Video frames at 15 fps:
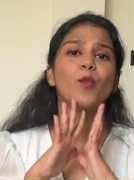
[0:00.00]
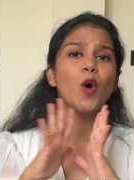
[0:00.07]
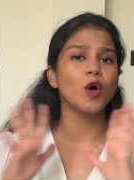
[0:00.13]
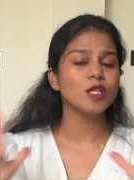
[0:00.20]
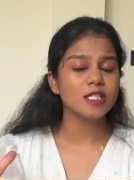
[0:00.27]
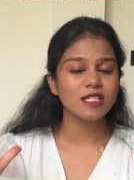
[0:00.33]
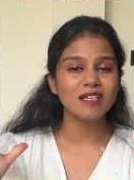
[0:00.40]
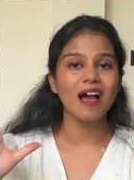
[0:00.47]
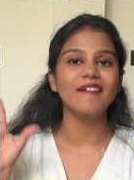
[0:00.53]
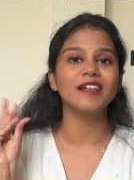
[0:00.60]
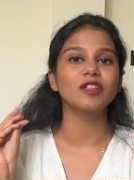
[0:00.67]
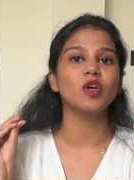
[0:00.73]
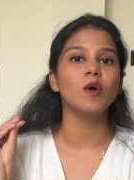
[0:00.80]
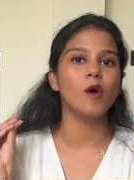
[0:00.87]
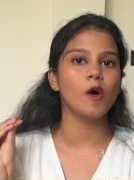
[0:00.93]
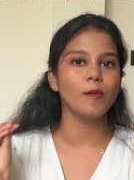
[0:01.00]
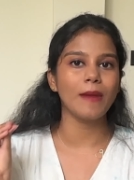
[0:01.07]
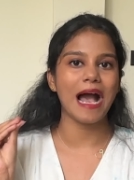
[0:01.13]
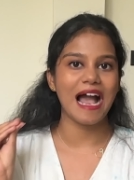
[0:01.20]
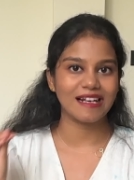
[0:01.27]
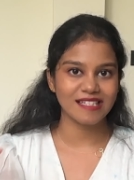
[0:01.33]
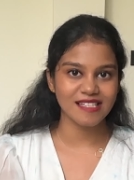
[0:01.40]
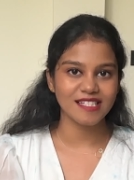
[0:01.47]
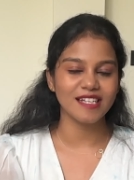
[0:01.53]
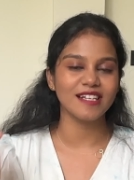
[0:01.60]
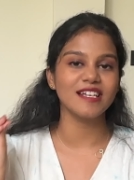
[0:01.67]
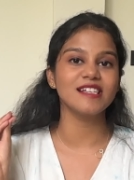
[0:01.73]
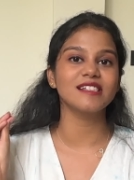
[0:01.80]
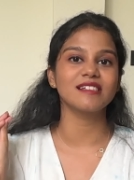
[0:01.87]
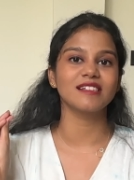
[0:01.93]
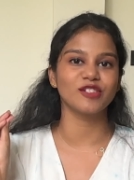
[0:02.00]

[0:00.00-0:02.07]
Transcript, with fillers: மோஸ்டா வந்து ஹோம் ஆக்சசரிஸ்